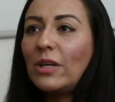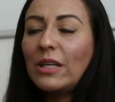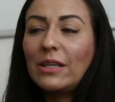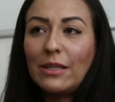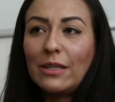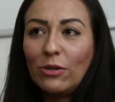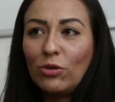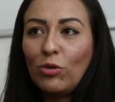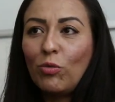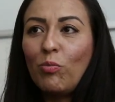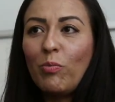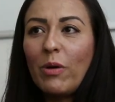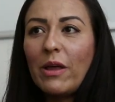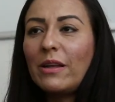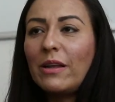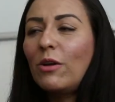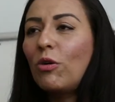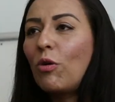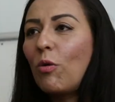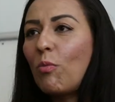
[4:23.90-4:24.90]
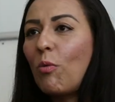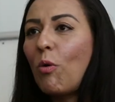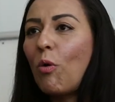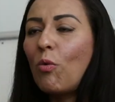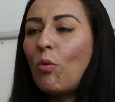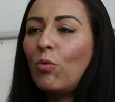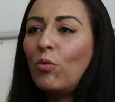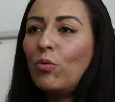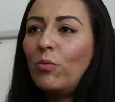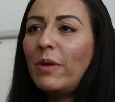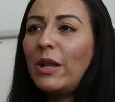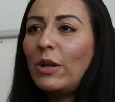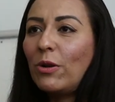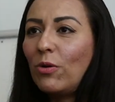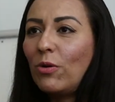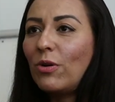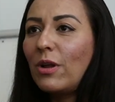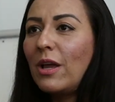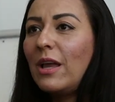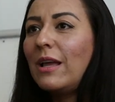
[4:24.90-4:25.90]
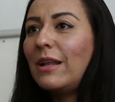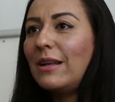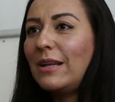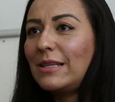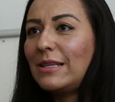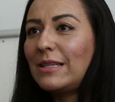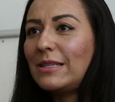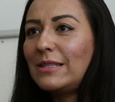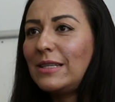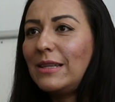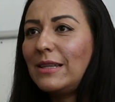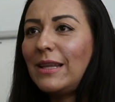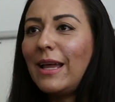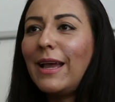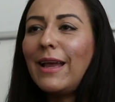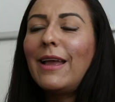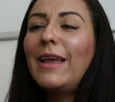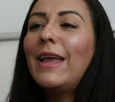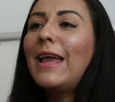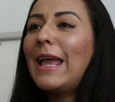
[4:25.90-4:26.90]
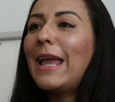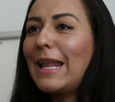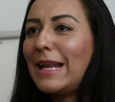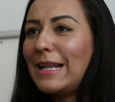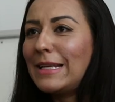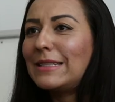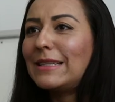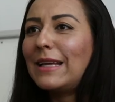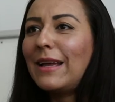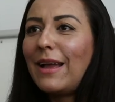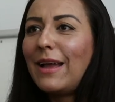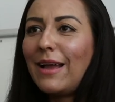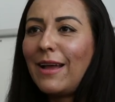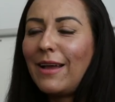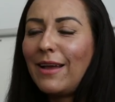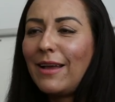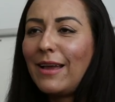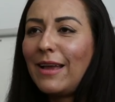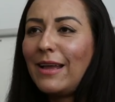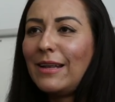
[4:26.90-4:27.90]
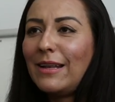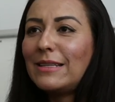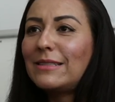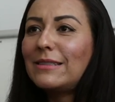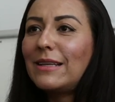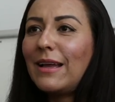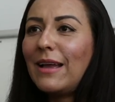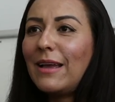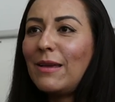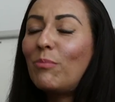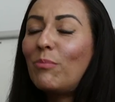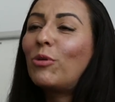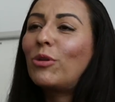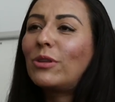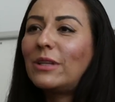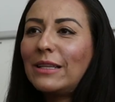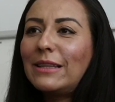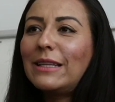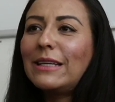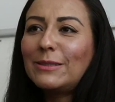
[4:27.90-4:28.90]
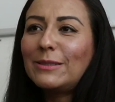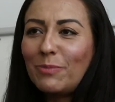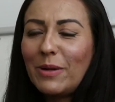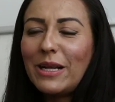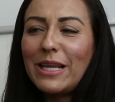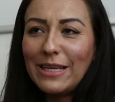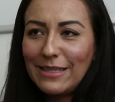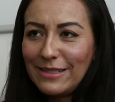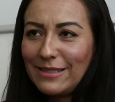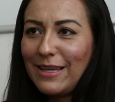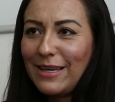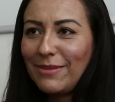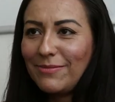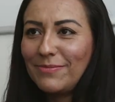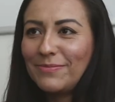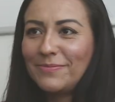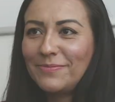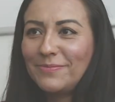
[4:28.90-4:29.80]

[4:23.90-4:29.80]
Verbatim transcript: que tanto un padre como un menor necesita en esta importante experiencia.